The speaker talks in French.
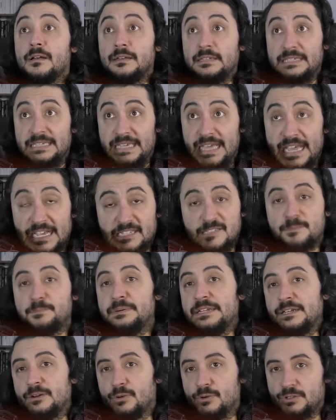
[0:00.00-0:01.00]
qui
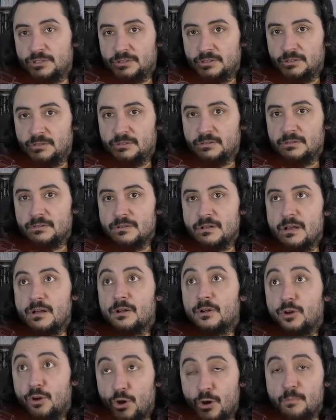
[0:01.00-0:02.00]
explique aux gens
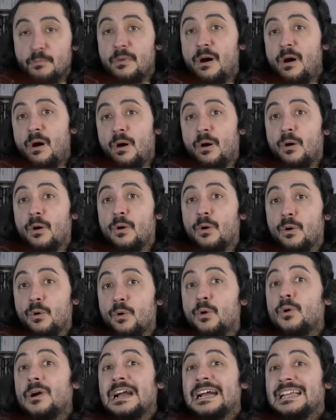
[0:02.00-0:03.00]
comment
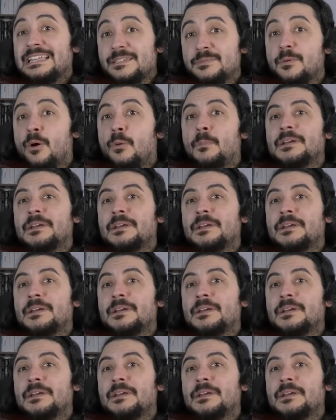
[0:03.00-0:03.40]
concrètement,